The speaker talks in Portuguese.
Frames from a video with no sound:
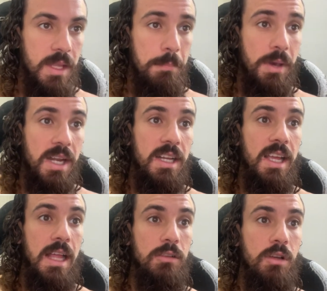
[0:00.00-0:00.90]
para
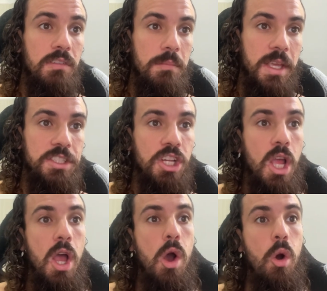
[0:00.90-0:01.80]
ligá-lo novamente
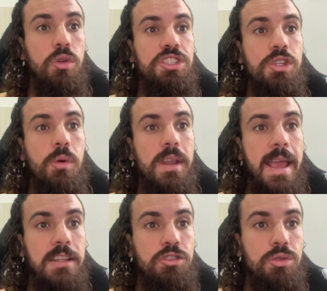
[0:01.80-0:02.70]
ou
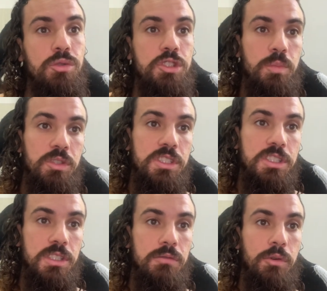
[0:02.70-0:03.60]
desconecte-o do
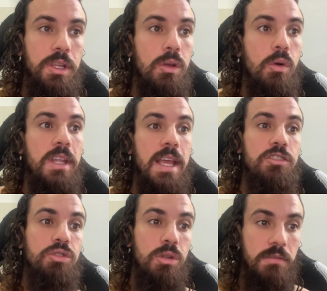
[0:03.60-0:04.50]
dispositivo e
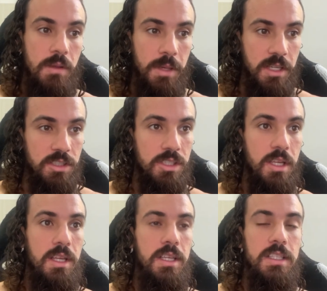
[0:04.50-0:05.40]
conecte-o novamente.
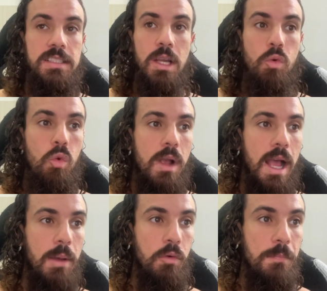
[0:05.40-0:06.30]
Esse é com
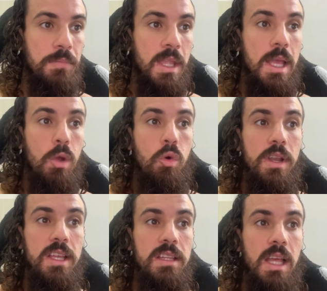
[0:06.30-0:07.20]
cabo.
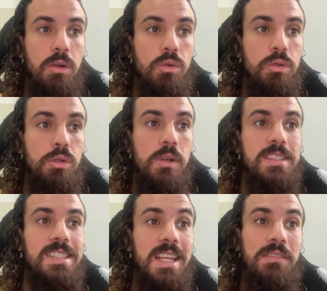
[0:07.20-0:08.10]
Conectar o controle
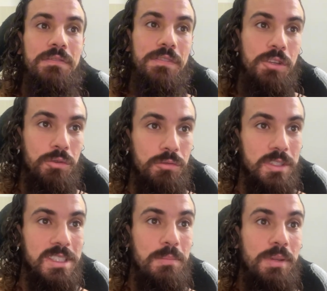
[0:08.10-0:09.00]
sem fio,
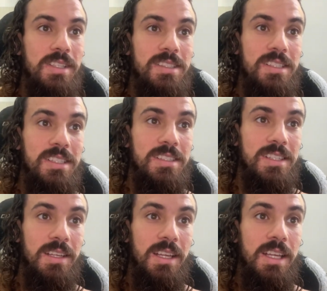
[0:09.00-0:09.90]
você
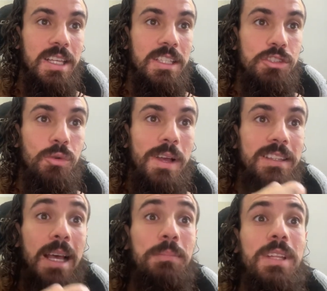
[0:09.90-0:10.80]
precisa de um
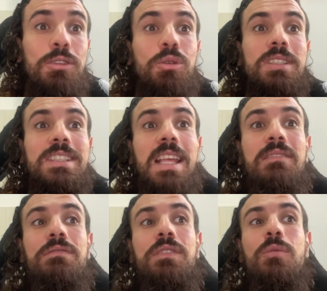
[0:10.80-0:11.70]
adaptador sem
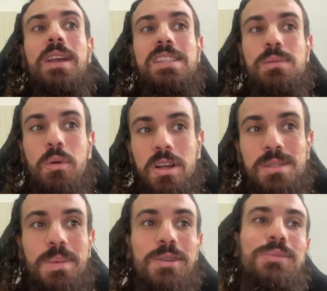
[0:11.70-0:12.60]
fio Xbox
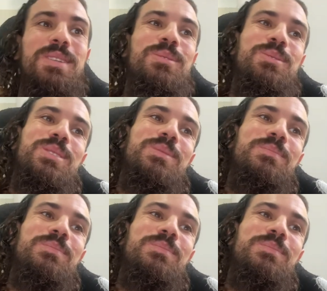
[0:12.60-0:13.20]
para o Windows.